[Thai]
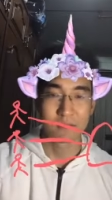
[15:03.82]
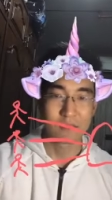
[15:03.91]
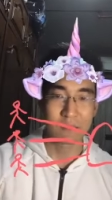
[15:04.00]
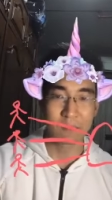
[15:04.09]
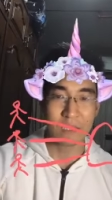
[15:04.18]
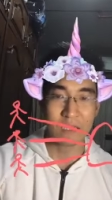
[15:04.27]

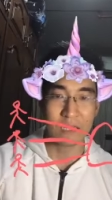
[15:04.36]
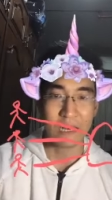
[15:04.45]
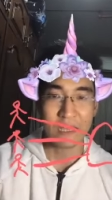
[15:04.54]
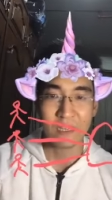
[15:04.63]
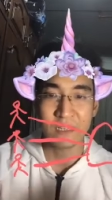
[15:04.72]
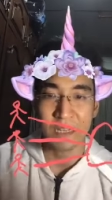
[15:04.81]
แล้วมันเกิดอะไร
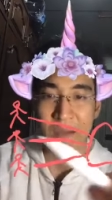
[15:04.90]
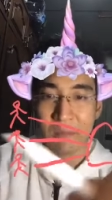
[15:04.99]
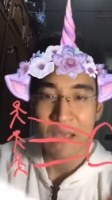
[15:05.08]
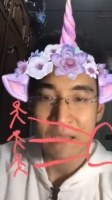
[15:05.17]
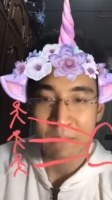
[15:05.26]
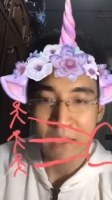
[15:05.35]
ขึ้นครับ
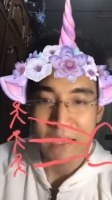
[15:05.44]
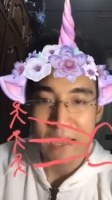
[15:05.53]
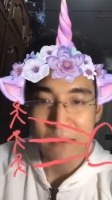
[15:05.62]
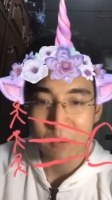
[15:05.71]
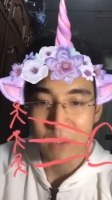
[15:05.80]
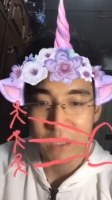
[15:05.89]
ไอ้กรรมกา
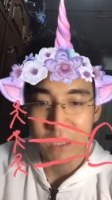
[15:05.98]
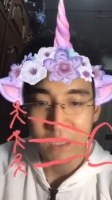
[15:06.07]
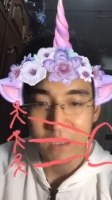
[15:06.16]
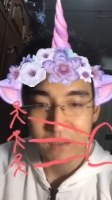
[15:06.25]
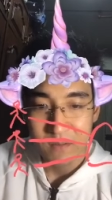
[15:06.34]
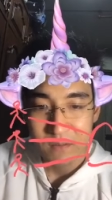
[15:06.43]
รคนนี้
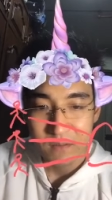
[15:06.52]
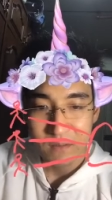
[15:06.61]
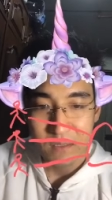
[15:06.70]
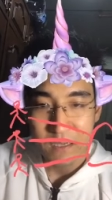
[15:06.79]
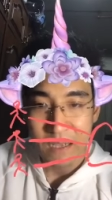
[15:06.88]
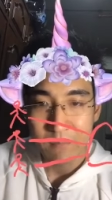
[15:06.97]

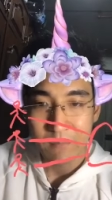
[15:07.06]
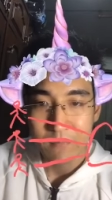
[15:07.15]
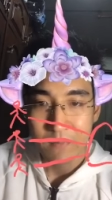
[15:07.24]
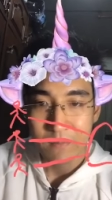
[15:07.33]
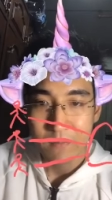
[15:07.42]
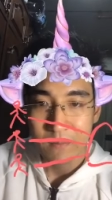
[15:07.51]
นะครับ
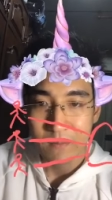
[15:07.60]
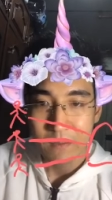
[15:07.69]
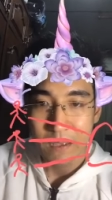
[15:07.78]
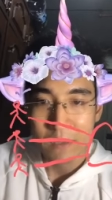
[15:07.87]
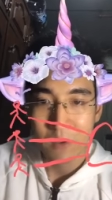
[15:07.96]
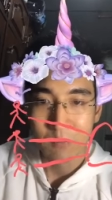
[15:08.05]

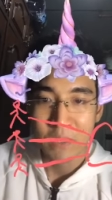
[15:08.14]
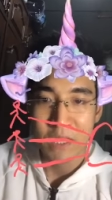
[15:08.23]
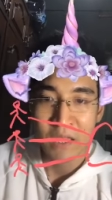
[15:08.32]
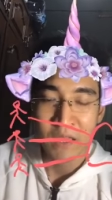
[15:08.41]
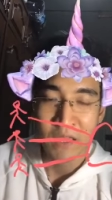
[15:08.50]
อารมณ์ดี